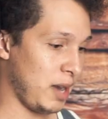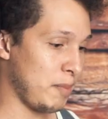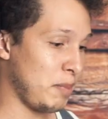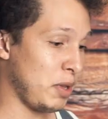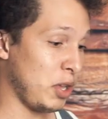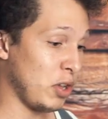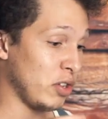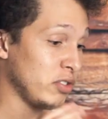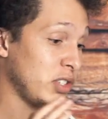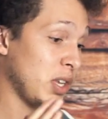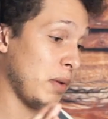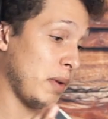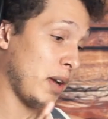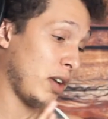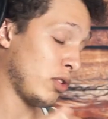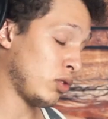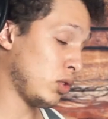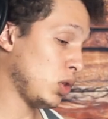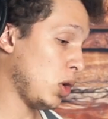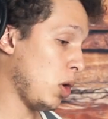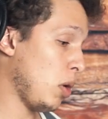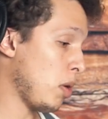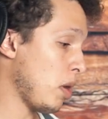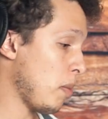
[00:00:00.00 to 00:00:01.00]
El video se ve que
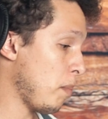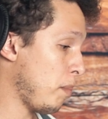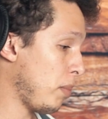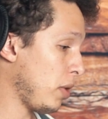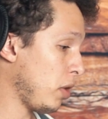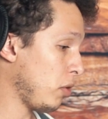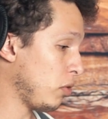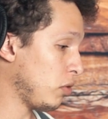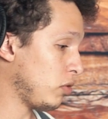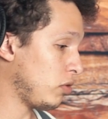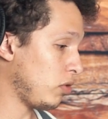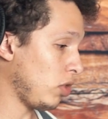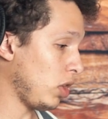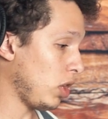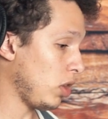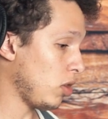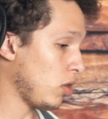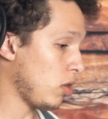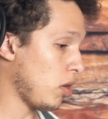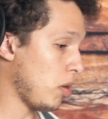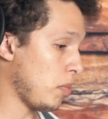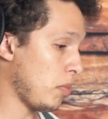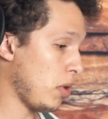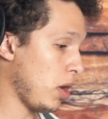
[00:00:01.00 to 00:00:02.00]
estuvo bien
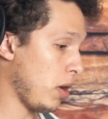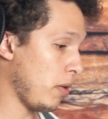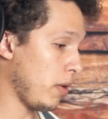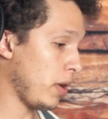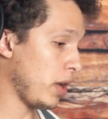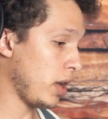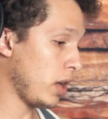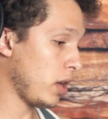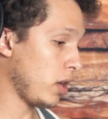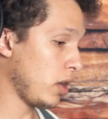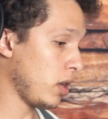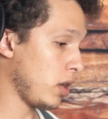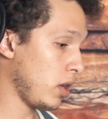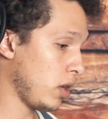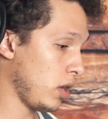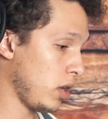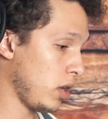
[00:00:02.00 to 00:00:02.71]
producido, vamos a ver.